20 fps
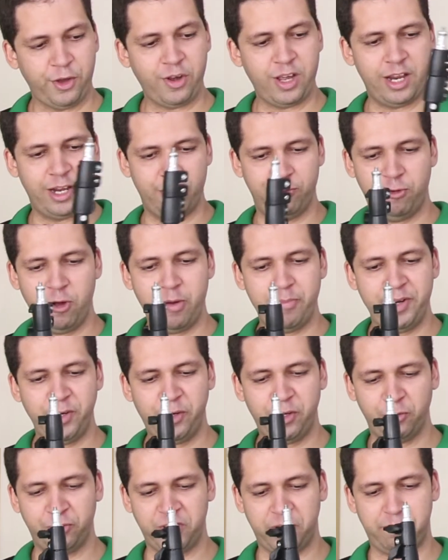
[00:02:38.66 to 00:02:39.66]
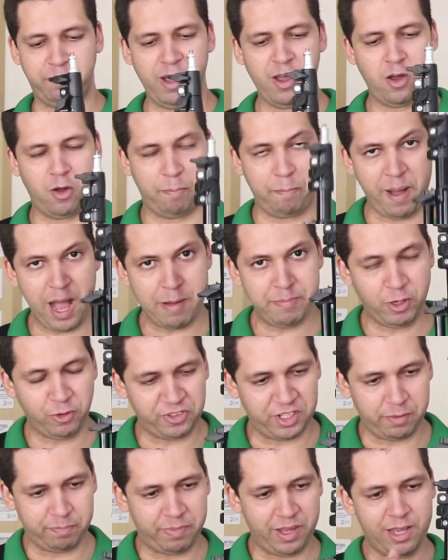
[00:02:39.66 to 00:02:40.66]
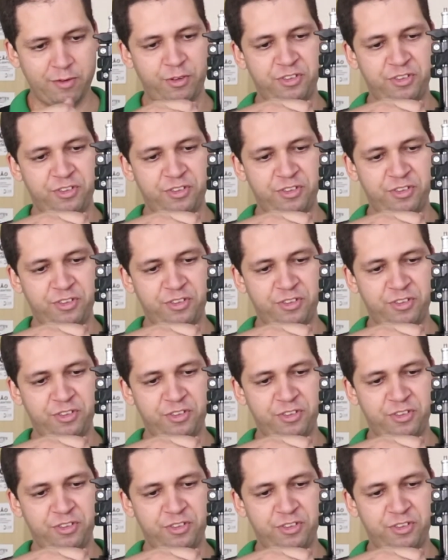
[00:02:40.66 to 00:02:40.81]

Então, galera, eu vou abrir aqui o tripé, Para abrir o tripé,